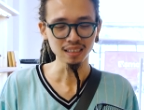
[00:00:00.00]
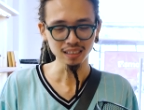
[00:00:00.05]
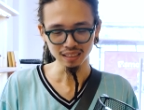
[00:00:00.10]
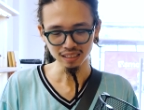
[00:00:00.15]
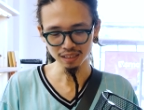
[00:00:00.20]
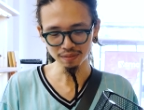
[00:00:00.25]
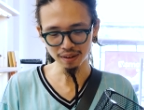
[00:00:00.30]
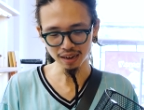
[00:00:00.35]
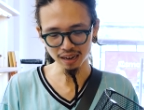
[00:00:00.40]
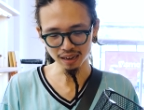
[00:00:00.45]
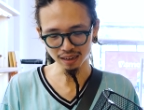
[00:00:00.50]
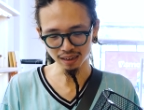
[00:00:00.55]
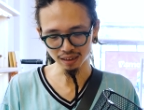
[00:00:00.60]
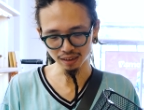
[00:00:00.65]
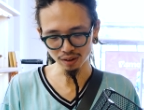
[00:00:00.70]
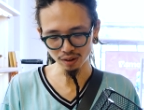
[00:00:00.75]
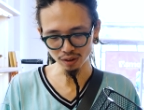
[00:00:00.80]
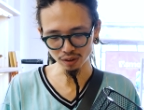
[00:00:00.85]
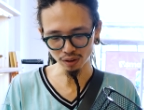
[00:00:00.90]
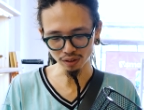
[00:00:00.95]
Nhưng mà nó
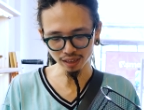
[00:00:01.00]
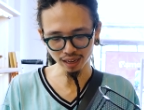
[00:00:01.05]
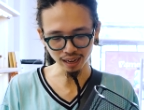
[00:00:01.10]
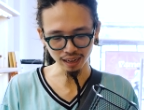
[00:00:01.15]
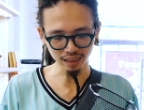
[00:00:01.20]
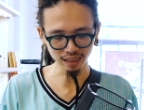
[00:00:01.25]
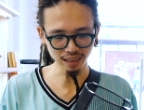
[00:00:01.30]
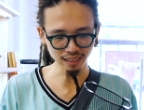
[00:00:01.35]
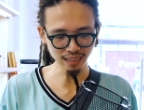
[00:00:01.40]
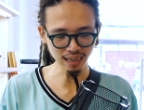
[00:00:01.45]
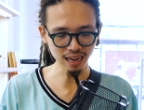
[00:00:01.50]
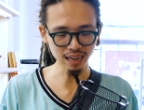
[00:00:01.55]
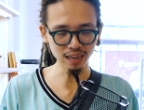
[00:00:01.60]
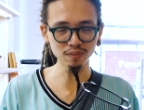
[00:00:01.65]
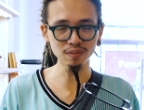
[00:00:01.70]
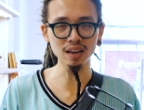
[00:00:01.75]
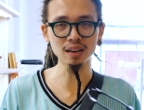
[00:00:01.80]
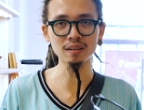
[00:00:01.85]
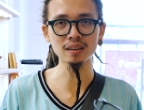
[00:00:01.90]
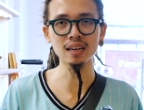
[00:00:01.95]
còn có thể gây ra cái
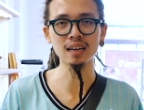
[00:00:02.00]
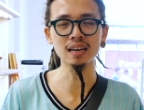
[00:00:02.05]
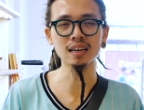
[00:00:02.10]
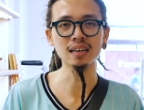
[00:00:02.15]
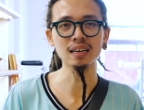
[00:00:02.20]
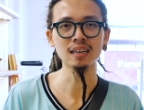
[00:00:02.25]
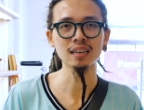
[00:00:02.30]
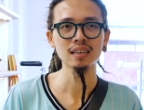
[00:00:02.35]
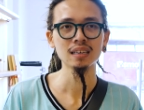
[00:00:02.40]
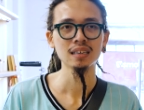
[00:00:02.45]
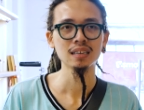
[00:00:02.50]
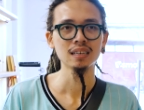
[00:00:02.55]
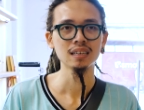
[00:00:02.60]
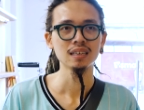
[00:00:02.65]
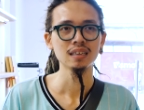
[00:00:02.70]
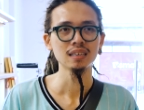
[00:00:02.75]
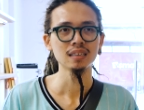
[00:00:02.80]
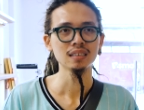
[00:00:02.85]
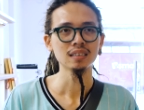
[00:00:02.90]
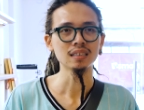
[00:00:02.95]
việc là
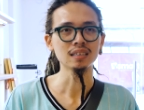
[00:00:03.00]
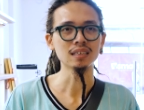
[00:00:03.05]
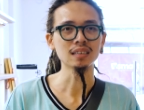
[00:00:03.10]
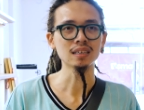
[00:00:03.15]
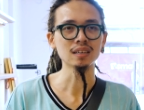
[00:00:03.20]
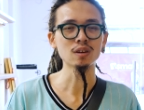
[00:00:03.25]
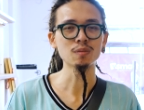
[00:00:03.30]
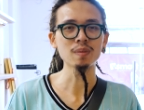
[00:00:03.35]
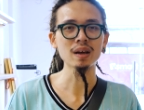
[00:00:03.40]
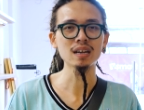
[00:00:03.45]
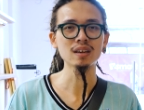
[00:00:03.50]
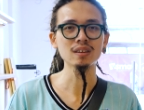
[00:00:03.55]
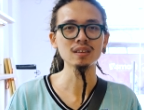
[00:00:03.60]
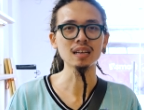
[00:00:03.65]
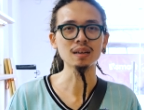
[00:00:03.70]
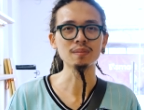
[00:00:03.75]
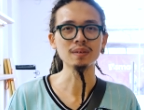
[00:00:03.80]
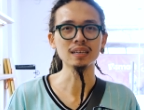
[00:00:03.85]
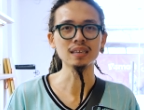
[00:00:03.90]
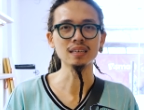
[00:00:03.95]
con pet nó có thể
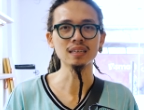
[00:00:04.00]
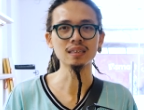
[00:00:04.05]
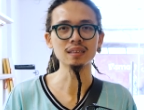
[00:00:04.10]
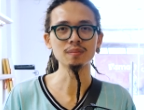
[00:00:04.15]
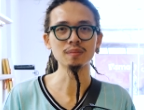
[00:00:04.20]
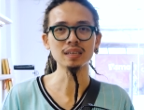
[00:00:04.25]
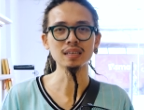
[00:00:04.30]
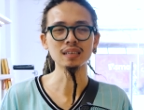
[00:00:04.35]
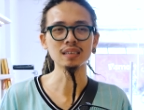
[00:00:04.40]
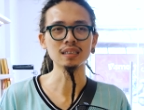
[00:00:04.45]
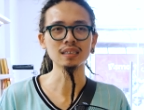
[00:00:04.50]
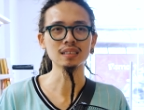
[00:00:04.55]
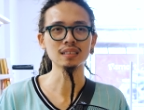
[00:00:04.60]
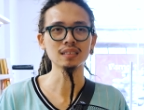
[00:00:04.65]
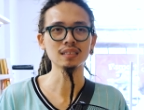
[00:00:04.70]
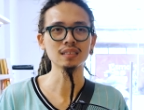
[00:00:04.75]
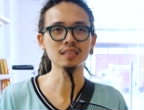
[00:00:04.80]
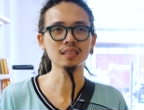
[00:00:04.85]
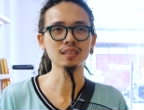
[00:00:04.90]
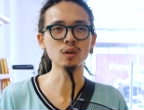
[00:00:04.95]
bị
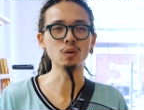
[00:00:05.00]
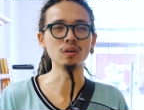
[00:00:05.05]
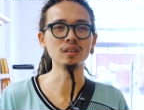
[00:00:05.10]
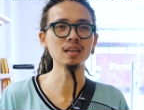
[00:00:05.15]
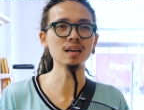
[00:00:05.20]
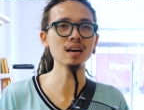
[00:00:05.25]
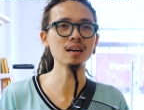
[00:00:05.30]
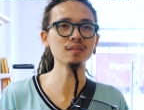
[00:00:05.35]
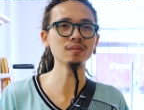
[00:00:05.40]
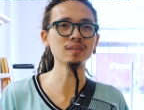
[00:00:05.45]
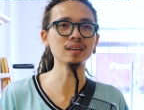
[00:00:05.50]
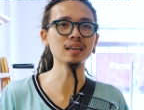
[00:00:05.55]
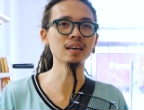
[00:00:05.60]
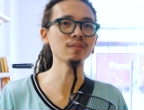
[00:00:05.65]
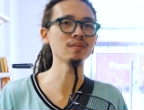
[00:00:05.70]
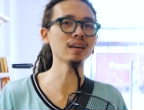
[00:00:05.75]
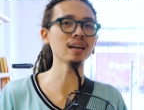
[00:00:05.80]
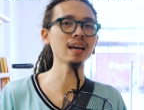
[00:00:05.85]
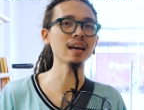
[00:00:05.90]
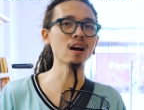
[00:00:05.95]
tổn thương vì cái
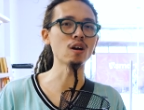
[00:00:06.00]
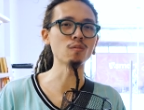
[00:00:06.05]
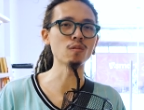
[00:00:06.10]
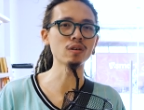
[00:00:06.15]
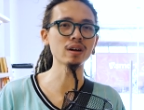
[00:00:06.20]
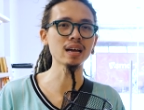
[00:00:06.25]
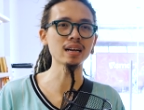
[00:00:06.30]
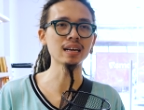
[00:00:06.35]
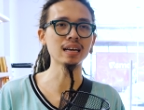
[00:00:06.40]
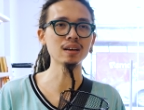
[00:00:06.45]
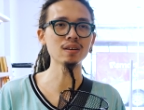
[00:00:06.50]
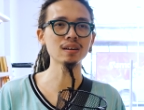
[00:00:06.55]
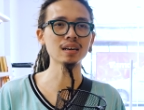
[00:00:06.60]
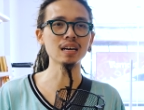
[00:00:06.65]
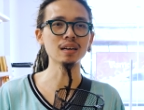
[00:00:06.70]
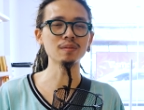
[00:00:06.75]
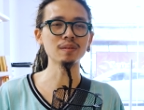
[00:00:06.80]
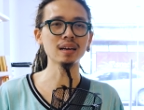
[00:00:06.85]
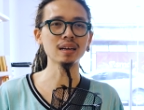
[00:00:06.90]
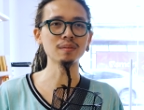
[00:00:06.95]
vấn đề hỏng bóng đèn đấy, hoặc
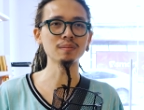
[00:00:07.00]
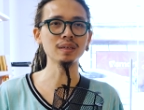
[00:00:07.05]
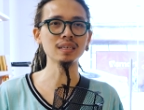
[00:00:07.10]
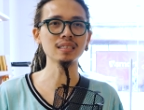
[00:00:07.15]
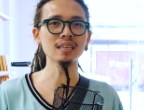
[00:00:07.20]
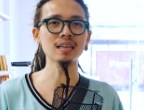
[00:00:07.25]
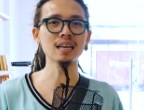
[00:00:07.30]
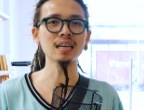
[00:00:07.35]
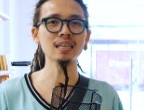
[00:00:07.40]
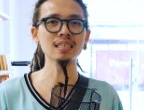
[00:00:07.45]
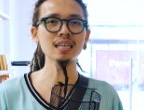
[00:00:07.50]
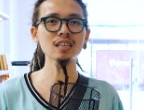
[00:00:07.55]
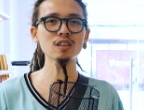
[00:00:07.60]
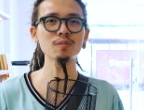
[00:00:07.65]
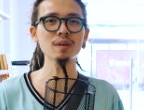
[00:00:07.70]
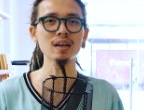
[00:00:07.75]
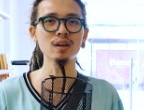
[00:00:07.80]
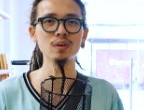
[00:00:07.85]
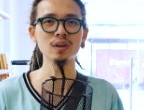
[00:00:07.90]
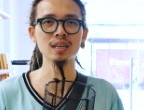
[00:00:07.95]
là bị giật điện chết
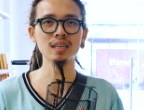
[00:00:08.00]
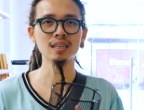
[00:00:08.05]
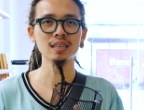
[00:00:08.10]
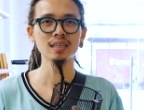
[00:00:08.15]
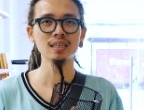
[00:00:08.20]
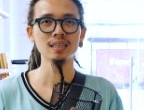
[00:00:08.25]
luôn.